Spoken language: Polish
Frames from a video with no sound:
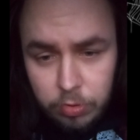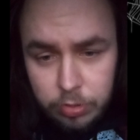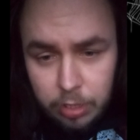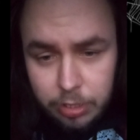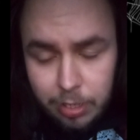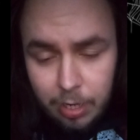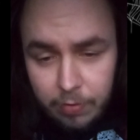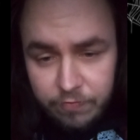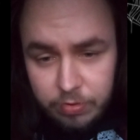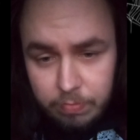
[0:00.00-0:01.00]
na tyle
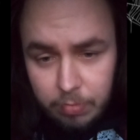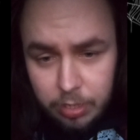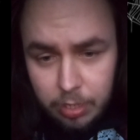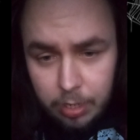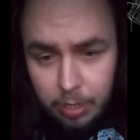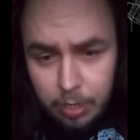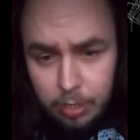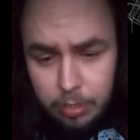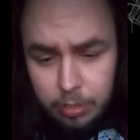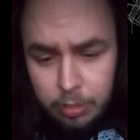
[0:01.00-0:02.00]
w tym
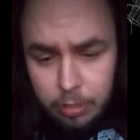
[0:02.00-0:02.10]
materiale.